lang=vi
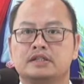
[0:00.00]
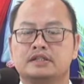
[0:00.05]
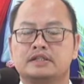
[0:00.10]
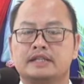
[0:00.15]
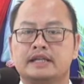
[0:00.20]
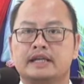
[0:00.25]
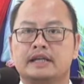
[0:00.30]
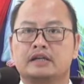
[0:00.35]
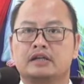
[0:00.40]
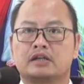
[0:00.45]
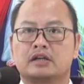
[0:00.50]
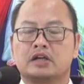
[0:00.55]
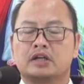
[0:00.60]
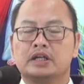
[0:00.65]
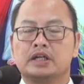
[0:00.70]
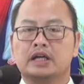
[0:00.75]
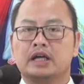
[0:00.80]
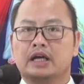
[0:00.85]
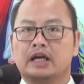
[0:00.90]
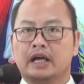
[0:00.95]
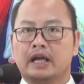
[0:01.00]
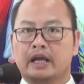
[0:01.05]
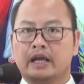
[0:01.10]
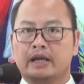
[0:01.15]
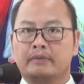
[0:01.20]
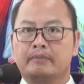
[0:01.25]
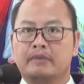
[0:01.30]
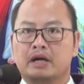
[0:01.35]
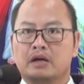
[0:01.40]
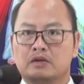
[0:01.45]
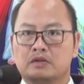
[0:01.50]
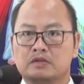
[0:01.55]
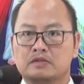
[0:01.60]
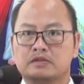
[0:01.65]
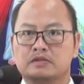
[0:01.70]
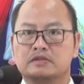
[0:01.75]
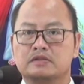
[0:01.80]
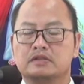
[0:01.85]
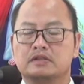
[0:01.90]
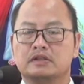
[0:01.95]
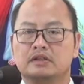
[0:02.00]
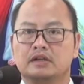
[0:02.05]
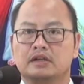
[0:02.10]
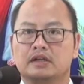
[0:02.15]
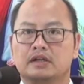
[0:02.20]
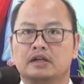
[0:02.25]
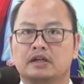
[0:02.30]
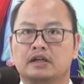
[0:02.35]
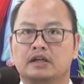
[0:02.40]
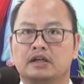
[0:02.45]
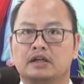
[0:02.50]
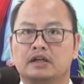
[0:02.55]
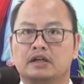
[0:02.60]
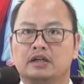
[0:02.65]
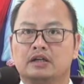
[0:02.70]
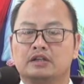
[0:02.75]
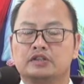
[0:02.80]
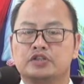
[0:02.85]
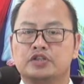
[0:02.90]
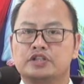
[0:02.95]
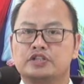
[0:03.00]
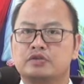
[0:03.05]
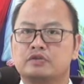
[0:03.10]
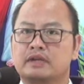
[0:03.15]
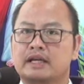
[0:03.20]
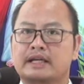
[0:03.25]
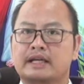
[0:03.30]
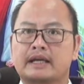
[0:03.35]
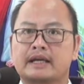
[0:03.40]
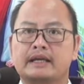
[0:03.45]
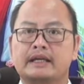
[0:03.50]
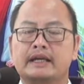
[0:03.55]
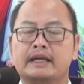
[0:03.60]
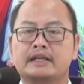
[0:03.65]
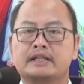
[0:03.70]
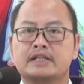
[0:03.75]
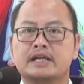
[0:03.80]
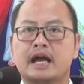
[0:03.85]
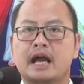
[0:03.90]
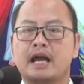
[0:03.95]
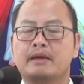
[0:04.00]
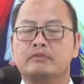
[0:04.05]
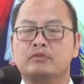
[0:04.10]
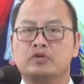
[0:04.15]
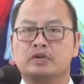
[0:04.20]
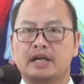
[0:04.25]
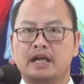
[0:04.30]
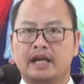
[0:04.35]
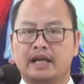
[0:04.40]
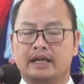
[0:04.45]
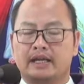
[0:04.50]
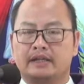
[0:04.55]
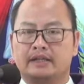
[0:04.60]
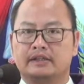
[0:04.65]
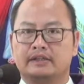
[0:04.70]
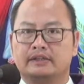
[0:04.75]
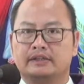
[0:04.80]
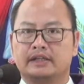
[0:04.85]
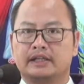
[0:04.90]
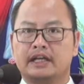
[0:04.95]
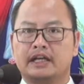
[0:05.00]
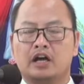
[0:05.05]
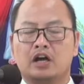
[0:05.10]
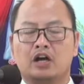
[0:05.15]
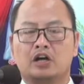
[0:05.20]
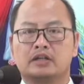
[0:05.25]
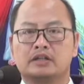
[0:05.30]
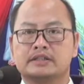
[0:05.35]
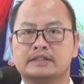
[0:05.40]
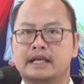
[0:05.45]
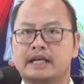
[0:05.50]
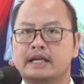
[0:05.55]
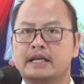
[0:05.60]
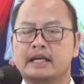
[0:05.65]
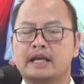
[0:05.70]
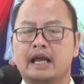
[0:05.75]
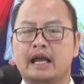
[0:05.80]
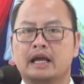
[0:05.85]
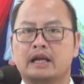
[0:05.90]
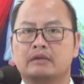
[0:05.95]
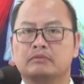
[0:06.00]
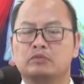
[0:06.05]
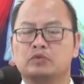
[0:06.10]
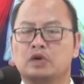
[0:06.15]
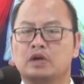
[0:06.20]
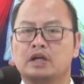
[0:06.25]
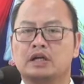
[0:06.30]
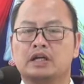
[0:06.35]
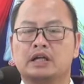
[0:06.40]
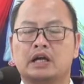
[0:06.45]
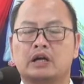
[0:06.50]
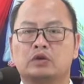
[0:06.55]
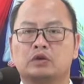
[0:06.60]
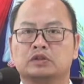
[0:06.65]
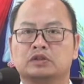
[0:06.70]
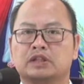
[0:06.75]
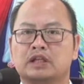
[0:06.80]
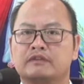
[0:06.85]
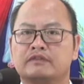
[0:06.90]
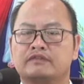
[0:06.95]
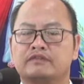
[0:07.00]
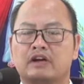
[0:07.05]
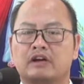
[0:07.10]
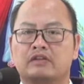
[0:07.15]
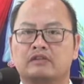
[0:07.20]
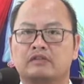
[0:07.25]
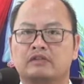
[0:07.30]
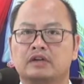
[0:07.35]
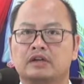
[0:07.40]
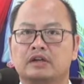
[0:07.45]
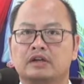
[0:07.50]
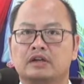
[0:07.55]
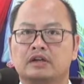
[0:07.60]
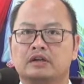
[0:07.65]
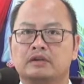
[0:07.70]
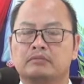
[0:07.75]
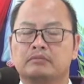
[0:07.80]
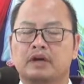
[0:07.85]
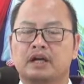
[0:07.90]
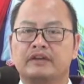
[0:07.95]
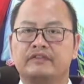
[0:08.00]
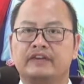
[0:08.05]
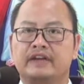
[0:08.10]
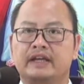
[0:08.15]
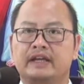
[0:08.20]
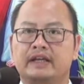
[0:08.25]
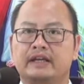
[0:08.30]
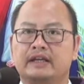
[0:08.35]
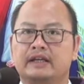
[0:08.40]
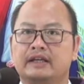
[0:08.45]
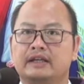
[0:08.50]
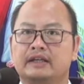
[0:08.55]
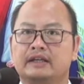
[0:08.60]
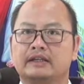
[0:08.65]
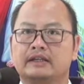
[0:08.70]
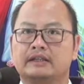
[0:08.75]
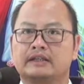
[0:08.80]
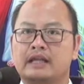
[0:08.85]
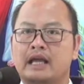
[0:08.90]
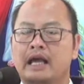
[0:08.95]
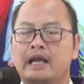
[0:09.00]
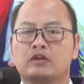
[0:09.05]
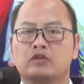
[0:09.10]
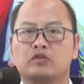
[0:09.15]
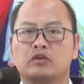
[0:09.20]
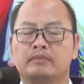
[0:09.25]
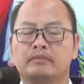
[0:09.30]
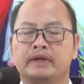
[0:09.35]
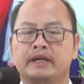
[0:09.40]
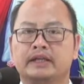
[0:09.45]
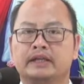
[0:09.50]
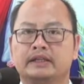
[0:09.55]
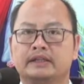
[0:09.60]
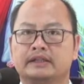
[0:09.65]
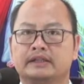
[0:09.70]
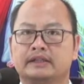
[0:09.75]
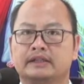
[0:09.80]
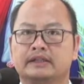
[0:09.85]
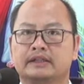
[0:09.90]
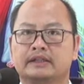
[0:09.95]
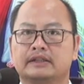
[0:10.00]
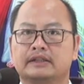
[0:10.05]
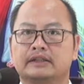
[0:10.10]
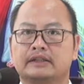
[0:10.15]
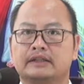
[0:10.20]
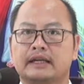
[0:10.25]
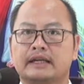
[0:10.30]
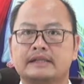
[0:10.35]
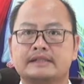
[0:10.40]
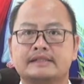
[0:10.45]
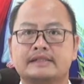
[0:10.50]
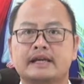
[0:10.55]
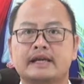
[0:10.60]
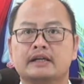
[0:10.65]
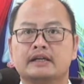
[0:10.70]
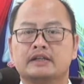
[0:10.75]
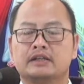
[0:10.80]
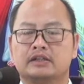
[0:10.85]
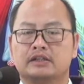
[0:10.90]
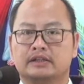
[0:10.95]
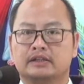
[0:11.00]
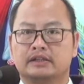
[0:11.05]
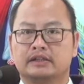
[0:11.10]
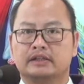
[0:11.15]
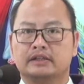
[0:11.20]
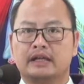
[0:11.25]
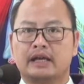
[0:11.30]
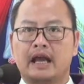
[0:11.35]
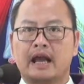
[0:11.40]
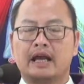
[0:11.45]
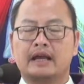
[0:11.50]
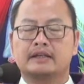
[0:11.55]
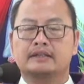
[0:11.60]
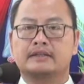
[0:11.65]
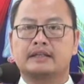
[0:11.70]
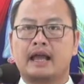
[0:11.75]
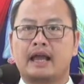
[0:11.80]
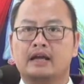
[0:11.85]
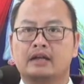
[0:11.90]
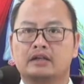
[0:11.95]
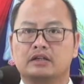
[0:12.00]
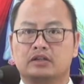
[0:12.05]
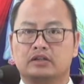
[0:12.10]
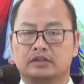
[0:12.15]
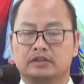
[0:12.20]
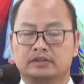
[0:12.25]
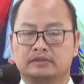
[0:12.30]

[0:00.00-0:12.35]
trên con đường Emmaus, Chúa Giêsu đã cắt nghĩa cho hai môn đệ khi họ chán nản, buồn rầu, thất vọng bởi vì thầy của mình đã chết rồi, đã an táng rồi.